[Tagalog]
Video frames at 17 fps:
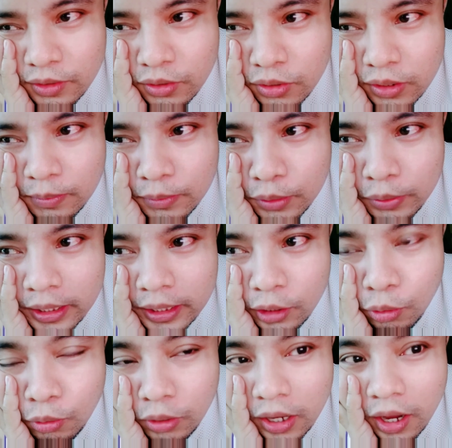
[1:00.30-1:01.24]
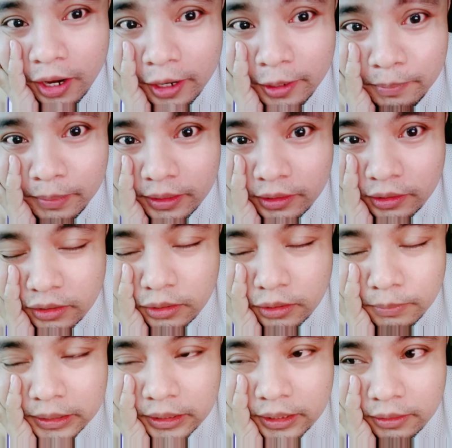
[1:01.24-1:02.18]
So I'm doing low carb
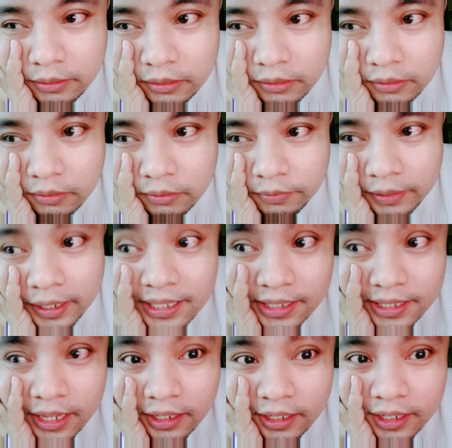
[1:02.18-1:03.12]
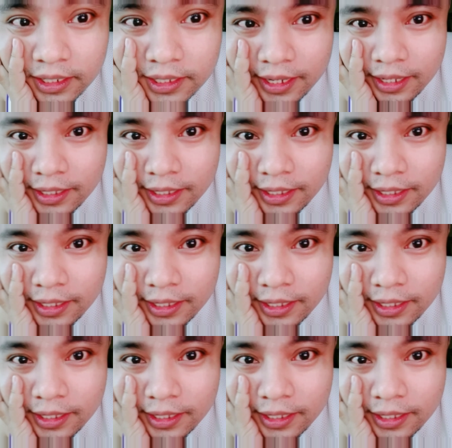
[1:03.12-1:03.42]
intermittent fasting that's